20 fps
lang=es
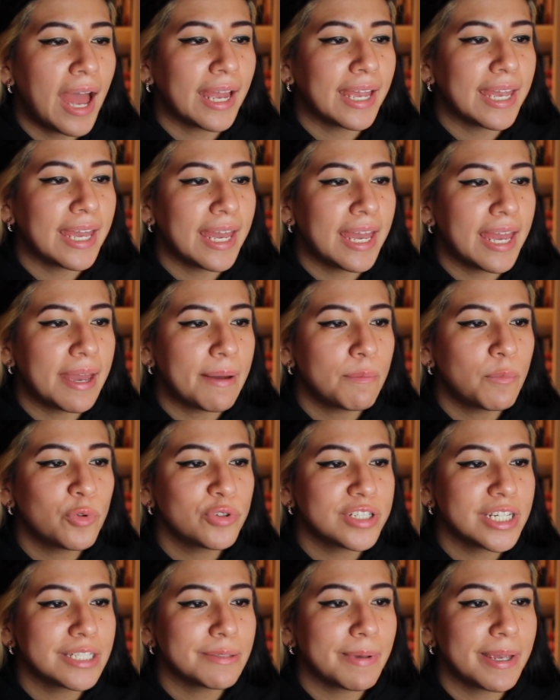a que
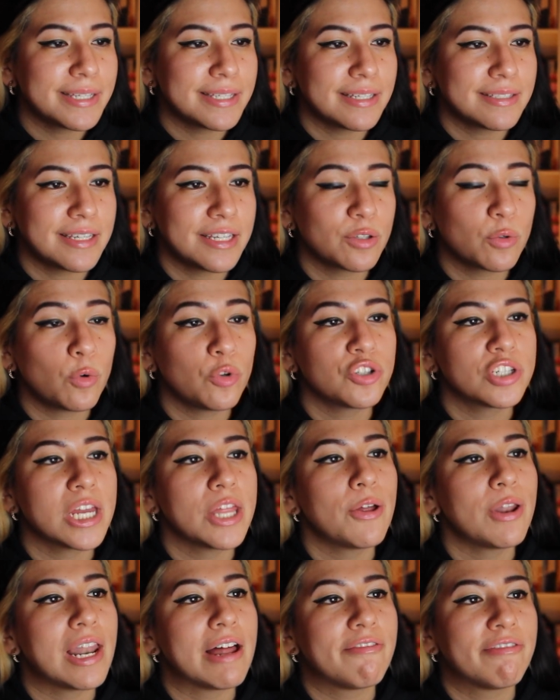muchas veces he
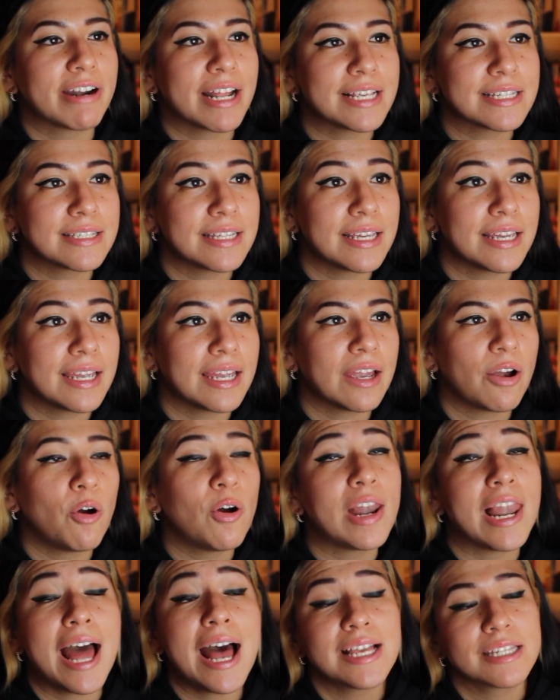escuchado la frase,
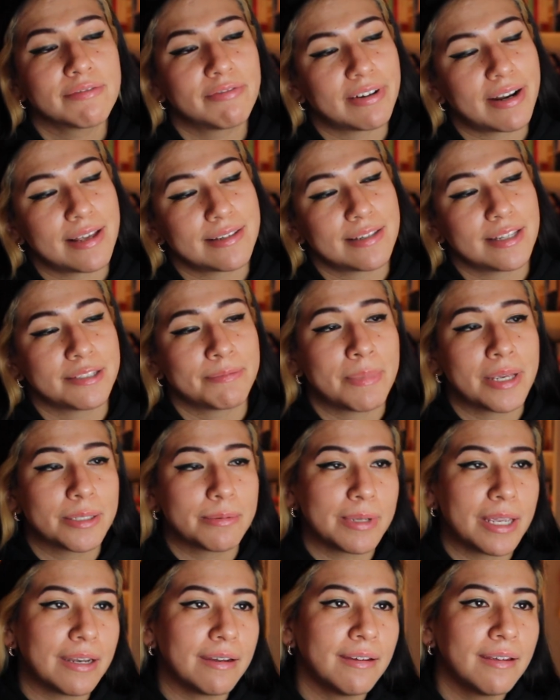o las frases
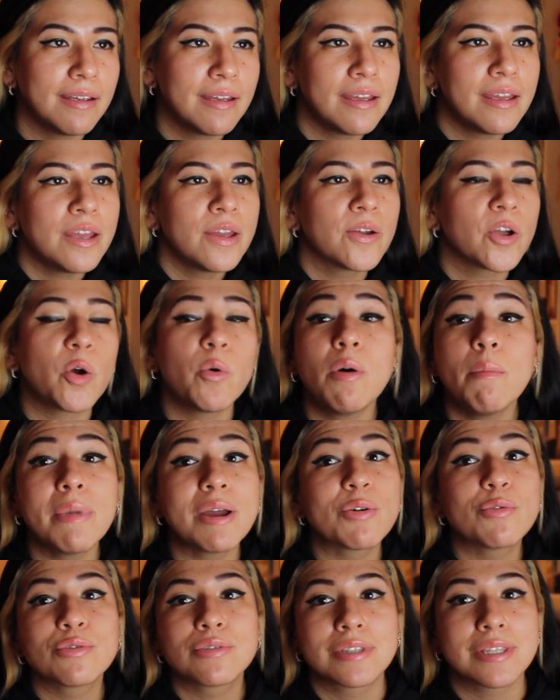más bien, ¿cómo
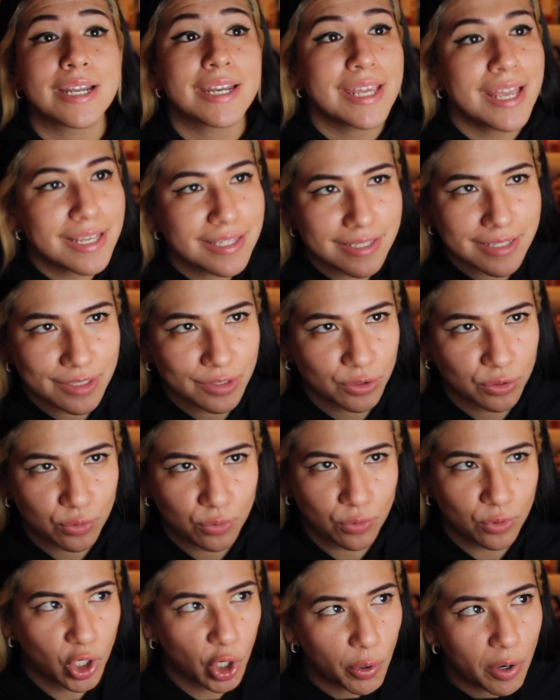me gustaría ser
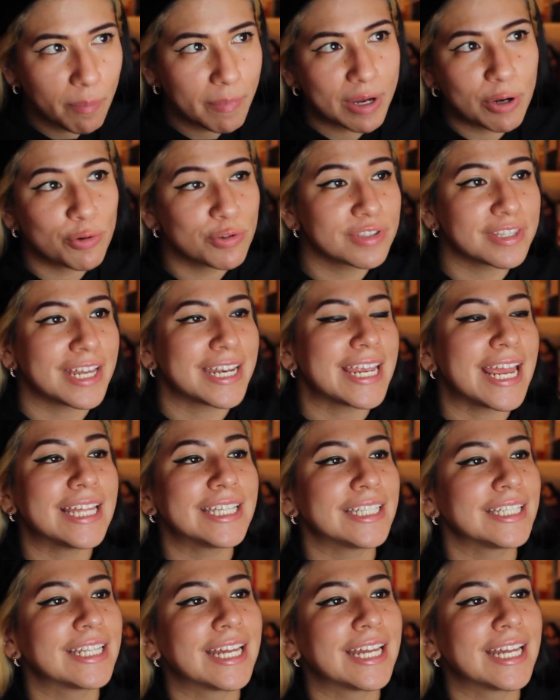tú? ¿Cómo me gustaría